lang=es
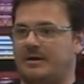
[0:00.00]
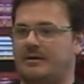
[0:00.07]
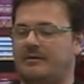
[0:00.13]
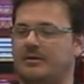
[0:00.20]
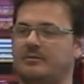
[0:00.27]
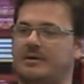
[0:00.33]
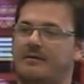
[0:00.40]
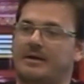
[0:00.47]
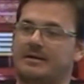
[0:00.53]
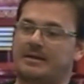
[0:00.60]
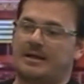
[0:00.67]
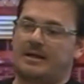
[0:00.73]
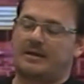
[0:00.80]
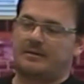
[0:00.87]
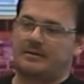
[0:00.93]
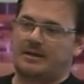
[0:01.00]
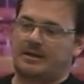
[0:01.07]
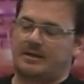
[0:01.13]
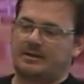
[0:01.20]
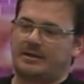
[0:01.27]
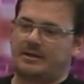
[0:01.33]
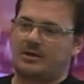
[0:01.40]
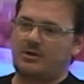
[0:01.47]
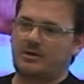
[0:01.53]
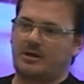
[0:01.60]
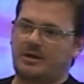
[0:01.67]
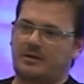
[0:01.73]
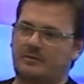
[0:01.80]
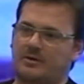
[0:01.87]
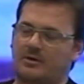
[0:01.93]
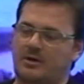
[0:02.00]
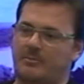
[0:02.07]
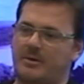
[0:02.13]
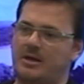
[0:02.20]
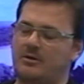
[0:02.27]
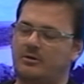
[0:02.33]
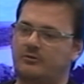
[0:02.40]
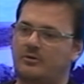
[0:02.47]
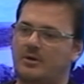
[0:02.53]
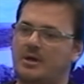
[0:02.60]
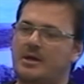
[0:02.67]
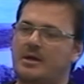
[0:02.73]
Va a haber una banda del interior, que es Los Gemelos,